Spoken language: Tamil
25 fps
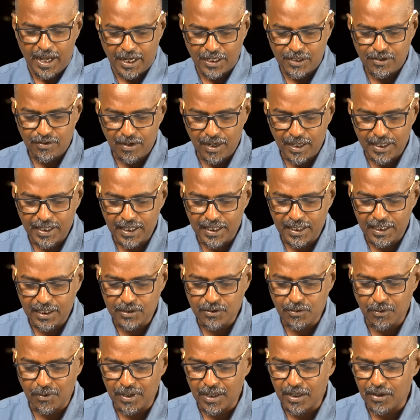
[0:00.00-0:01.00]
ஆக்சுவலாக
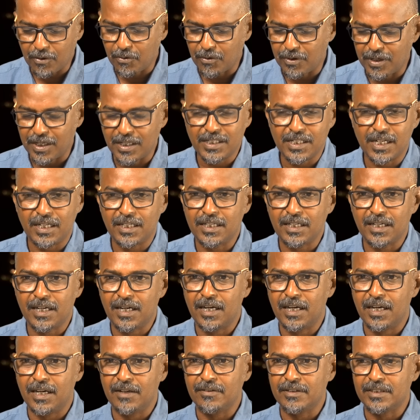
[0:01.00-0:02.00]
நீங்கள் சொல்கிற
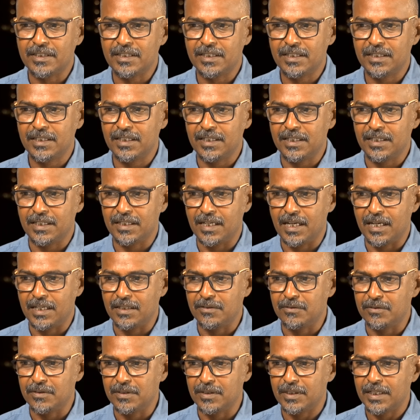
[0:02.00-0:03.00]
குற்றச்சாட்டுகளில் வந்து
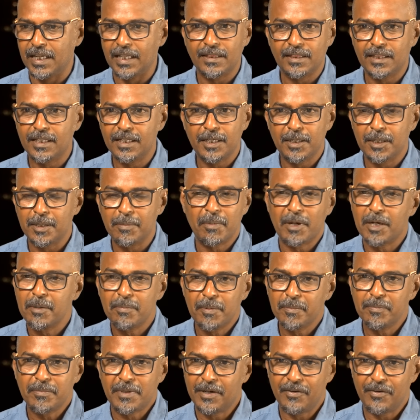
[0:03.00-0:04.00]
நான் எந்த மறுப்பும்